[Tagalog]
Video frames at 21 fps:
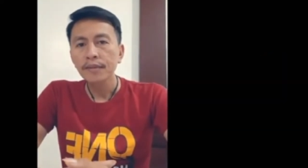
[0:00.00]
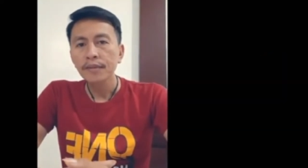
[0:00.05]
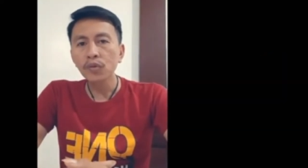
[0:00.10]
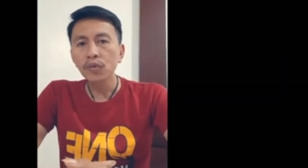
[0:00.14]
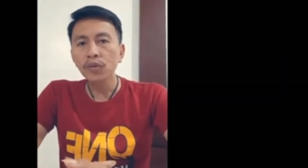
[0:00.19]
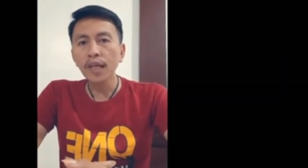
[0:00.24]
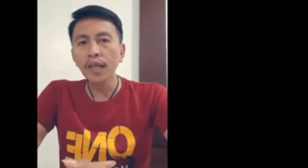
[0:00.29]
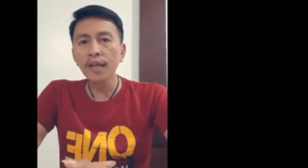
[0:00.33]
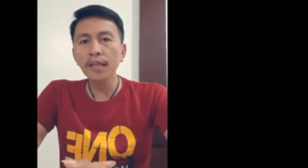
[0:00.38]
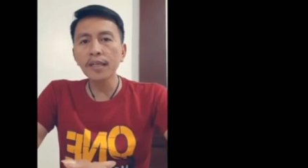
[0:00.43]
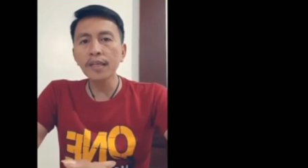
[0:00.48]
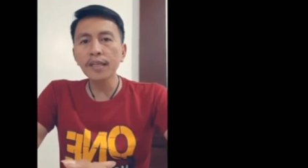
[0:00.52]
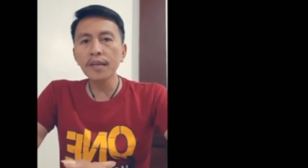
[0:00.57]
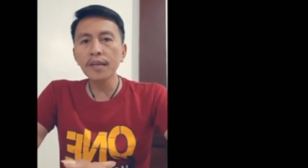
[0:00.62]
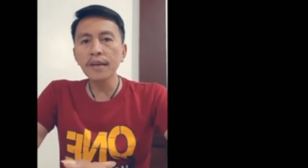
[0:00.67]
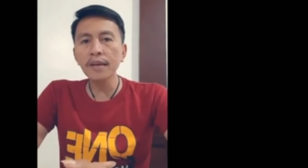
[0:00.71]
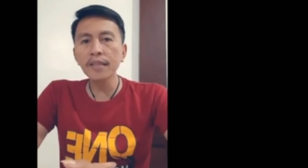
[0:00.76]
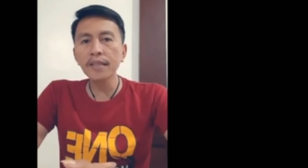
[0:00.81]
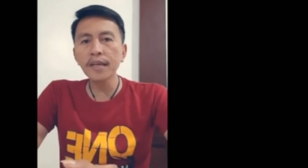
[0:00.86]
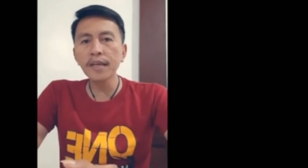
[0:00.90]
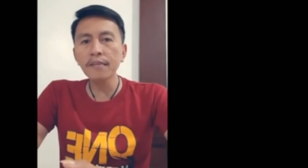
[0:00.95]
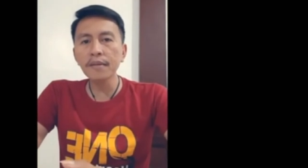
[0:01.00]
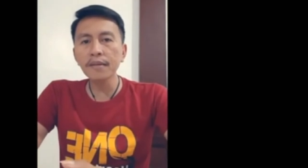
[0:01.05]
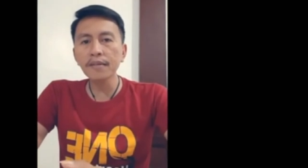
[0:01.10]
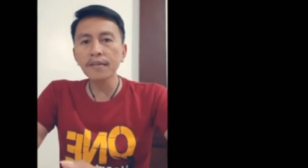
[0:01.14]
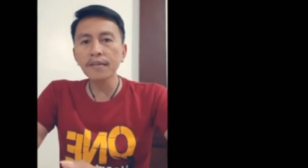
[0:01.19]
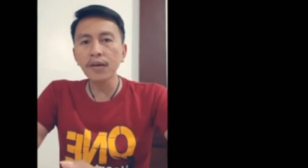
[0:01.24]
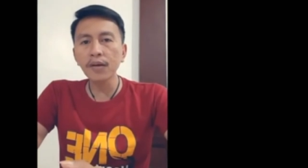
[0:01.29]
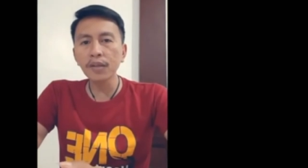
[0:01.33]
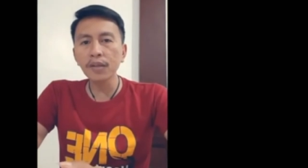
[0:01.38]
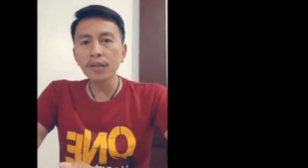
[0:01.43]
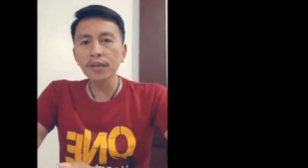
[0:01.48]
Total, hindi man yan
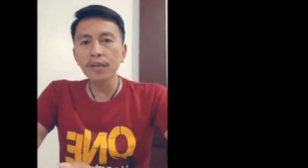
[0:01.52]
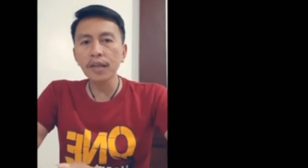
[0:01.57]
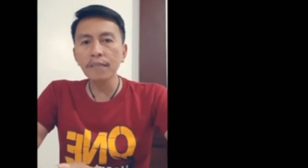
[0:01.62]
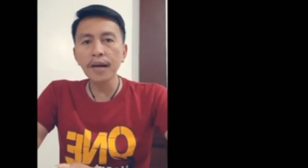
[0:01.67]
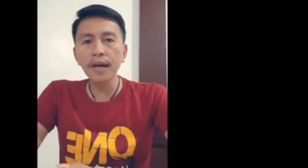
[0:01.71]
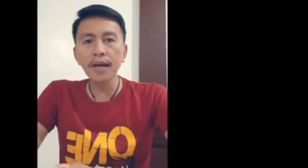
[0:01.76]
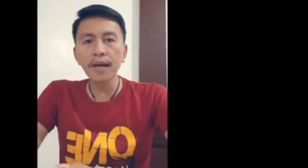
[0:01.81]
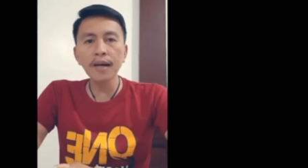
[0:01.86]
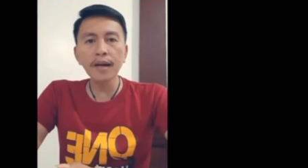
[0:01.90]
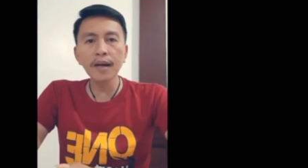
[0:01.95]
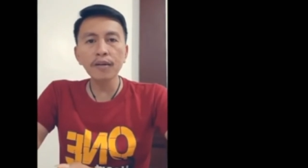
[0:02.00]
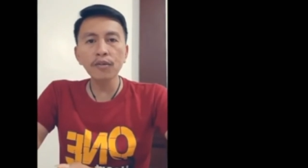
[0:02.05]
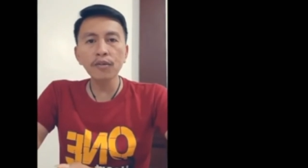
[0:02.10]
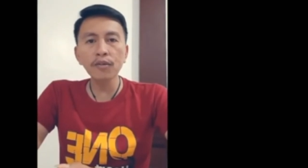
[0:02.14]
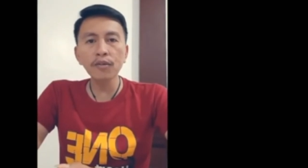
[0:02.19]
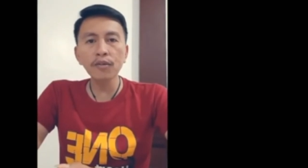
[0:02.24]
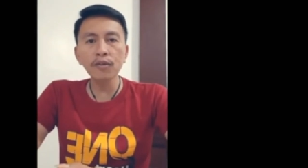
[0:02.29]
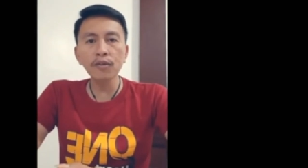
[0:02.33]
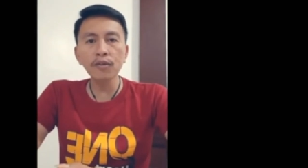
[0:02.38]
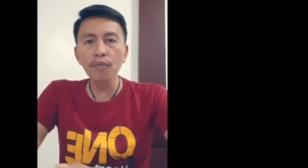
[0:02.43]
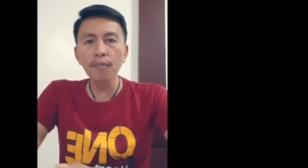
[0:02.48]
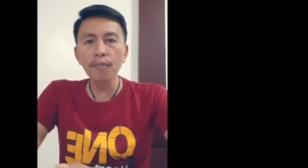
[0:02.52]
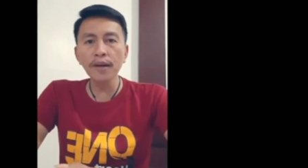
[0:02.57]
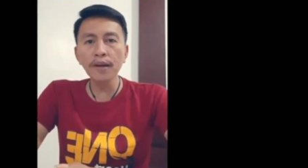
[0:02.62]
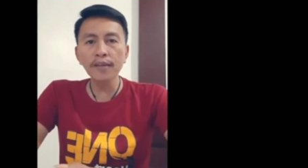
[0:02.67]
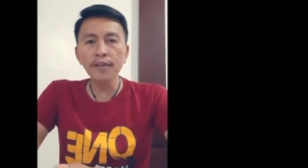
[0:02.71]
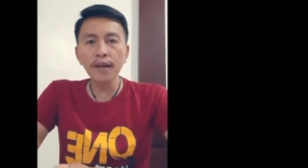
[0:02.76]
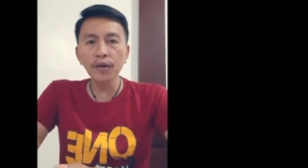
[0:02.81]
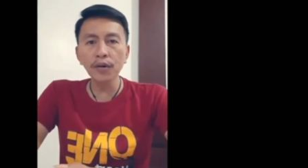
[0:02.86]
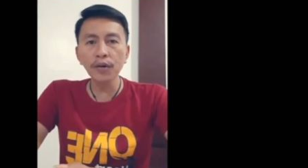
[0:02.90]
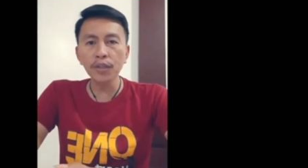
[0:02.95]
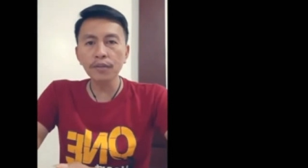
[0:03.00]
masagot ng mga gusto kong
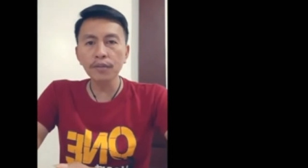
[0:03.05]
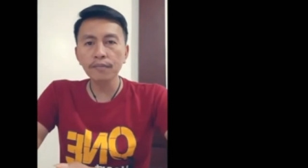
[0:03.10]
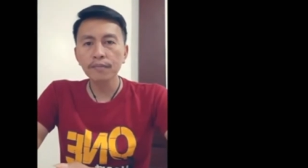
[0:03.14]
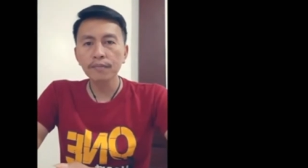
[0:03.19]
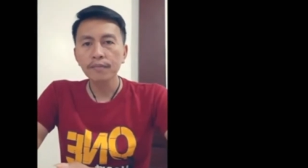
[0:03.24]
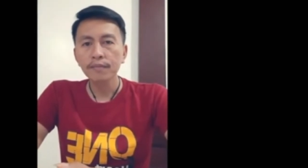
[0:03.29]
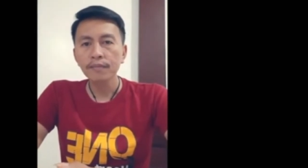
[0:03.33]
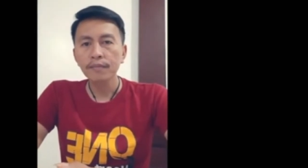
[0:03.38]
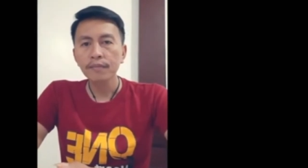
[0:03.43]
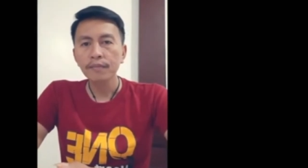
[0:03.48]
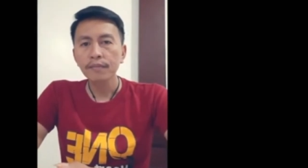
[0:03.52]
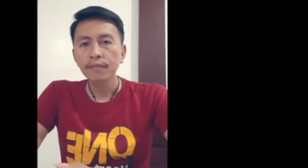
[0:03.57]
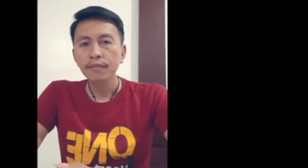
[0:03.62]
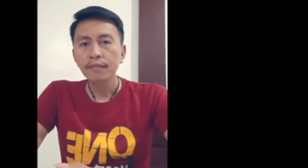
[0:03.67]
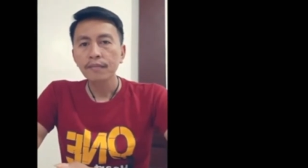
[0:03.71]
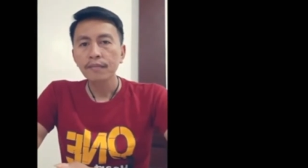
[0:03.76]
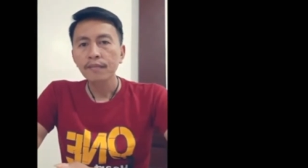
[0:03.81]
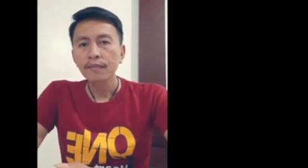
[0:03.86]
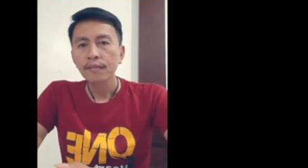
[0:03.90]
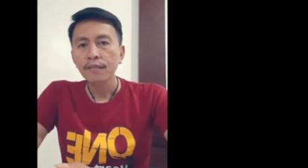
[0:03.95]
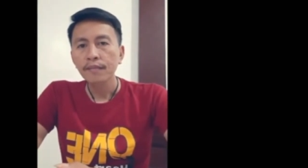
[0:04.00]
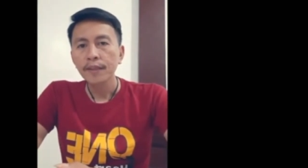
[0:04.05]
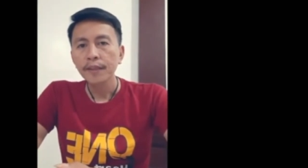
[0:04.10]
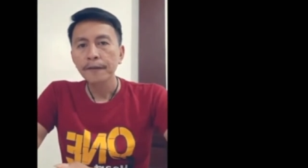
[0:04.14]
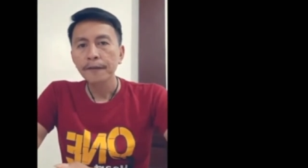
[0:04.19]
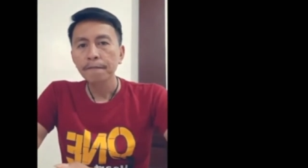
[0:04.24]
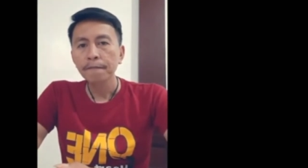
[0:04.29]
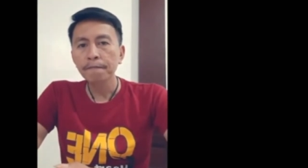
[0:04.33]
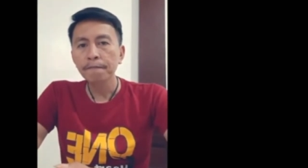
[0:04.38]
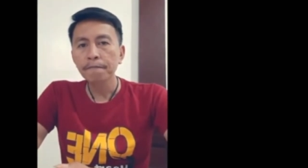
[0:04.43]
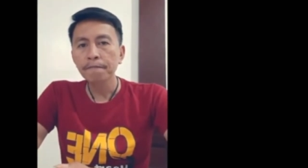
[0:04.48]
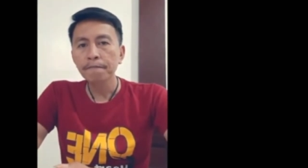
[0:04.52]
magsagot.
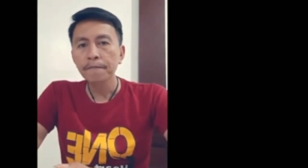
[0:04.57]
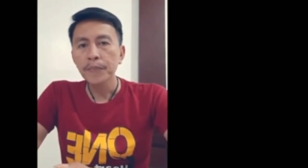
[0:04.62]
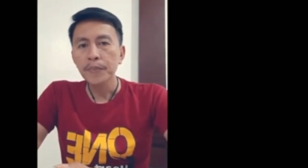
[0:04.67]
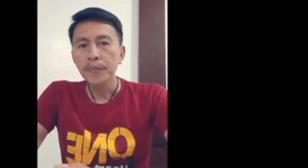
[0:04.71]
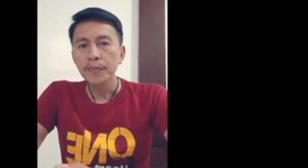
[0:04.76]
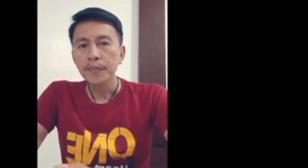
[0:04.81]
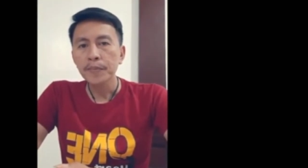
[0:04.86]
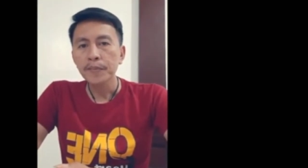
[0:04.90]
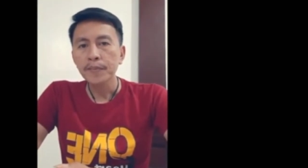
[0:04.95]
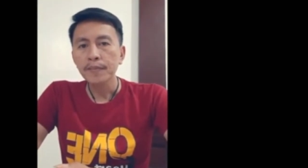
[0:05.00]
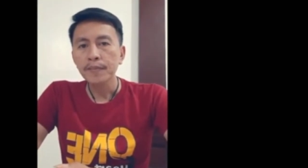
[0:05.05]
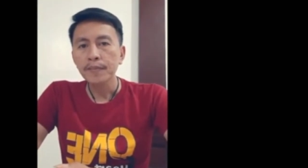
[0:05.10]
Hmm.